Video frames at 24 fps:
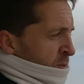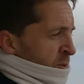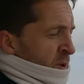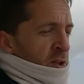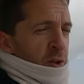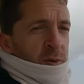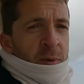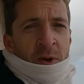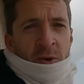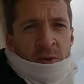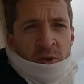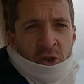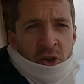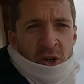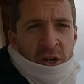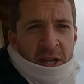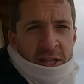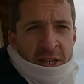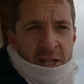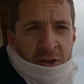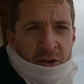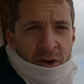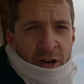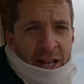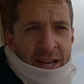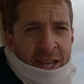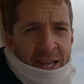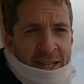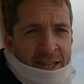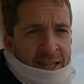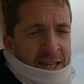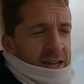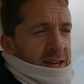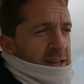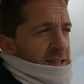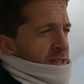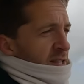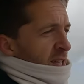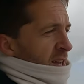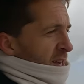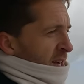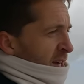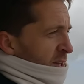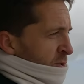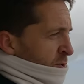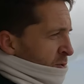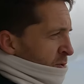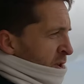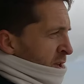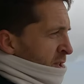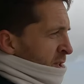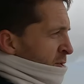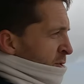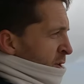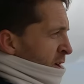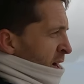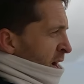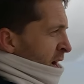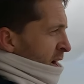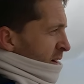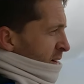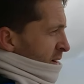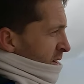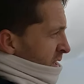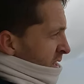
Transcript: Yo me voy a tomar un chocolatito caliente, descanso un ratito acá